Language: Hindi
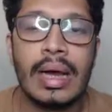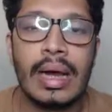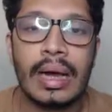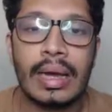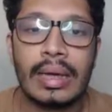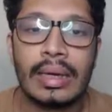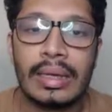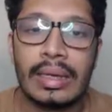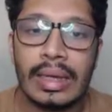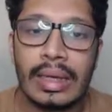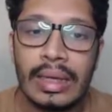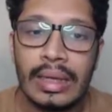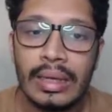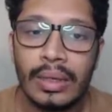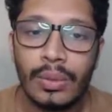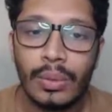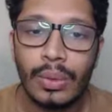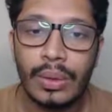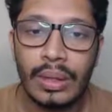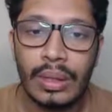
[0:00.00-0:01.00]
अगर
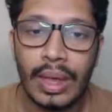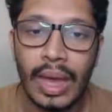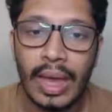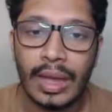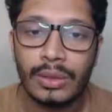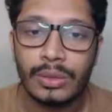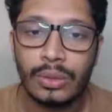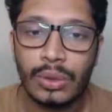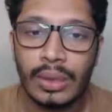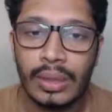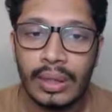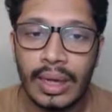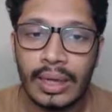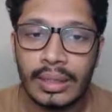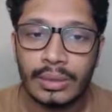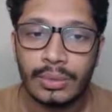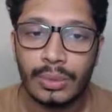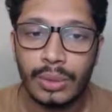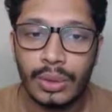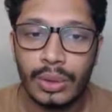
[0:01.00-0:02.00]
नहीं कोई एक्चुअल
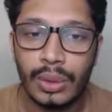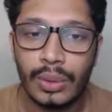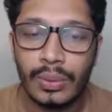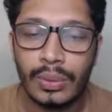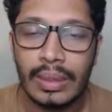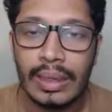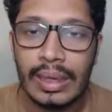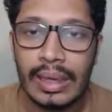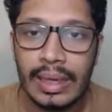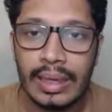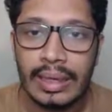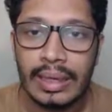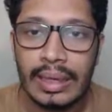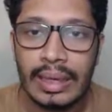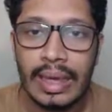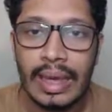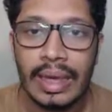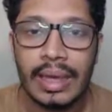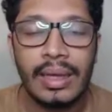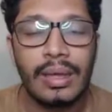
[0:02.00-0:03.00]
एक्सपोर्ट ड्यूटी लग रही
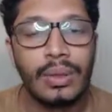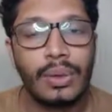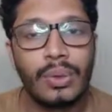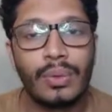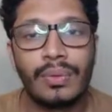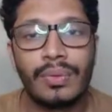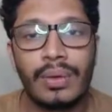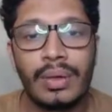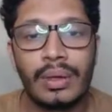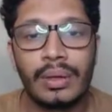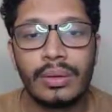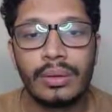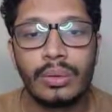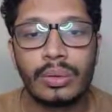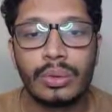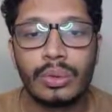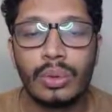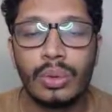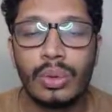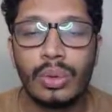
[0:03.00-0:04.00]
है तो फिर
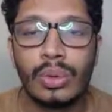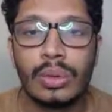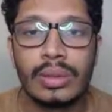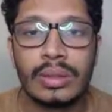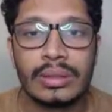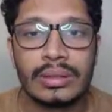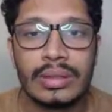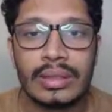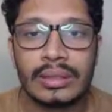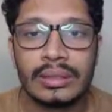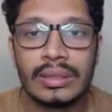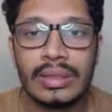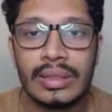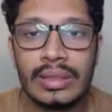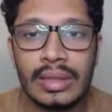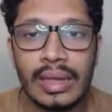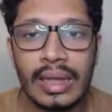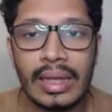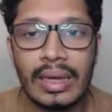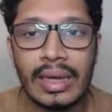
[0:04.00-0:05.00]
उसको रेस्ट्रिक्शन
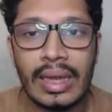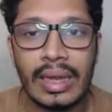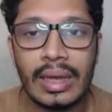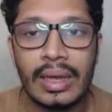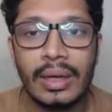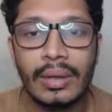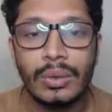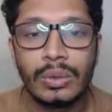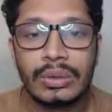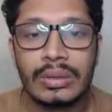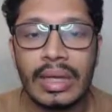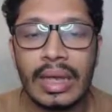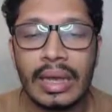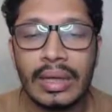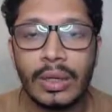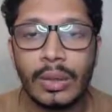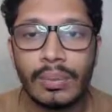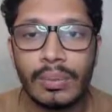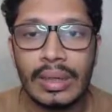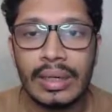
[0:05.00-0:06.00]
नहीं रहेगा उसकी
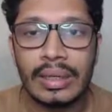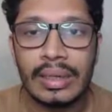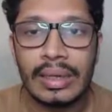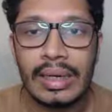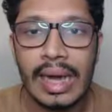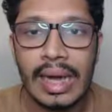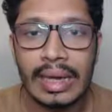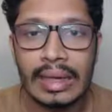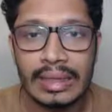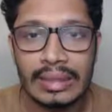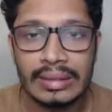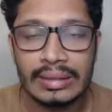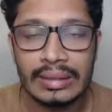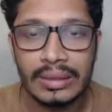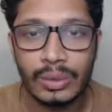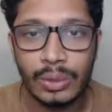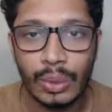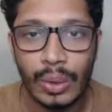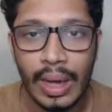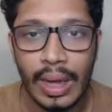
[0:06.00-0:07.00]
एक्यूमलेटेड आई
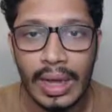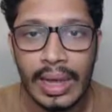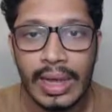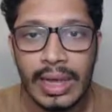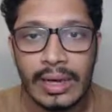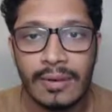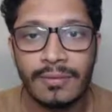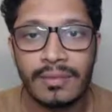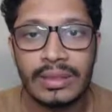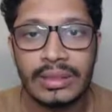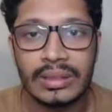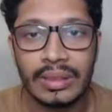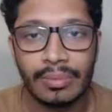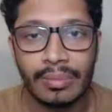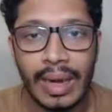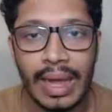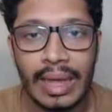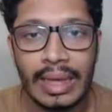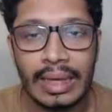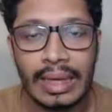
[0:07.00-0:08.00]
जो है इनवर्ट
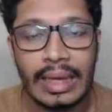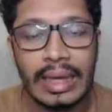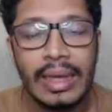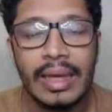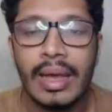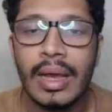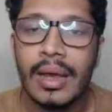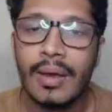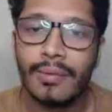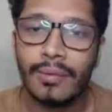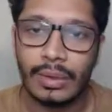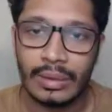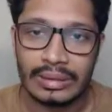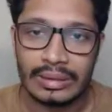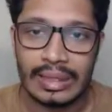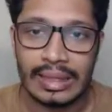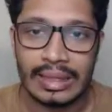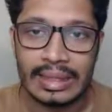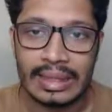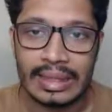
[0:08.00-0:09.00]
सप्लाई की वो
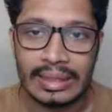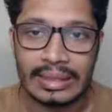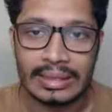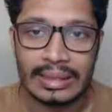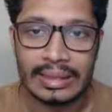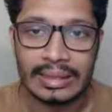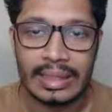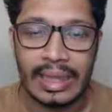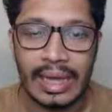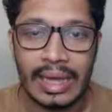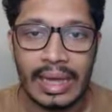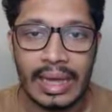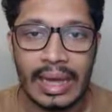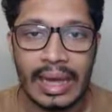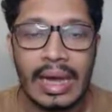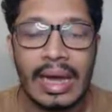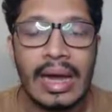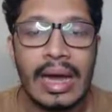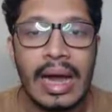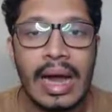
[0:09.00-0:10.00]
इजीली ले सकता है
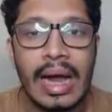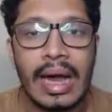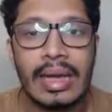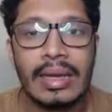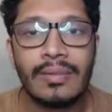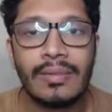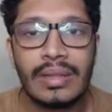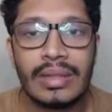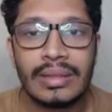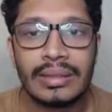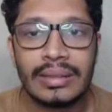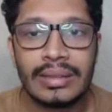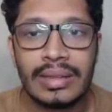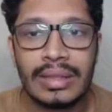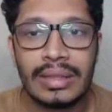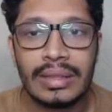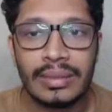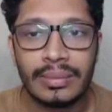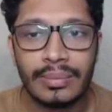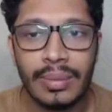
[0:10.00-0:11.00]
आने वाली
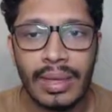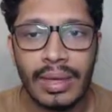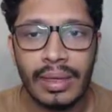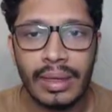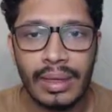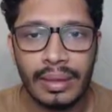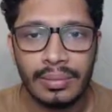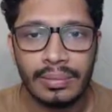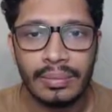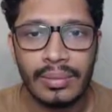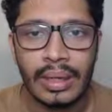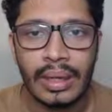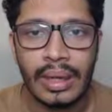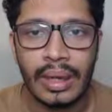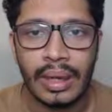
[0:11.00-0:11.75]
सीरीज़ में हम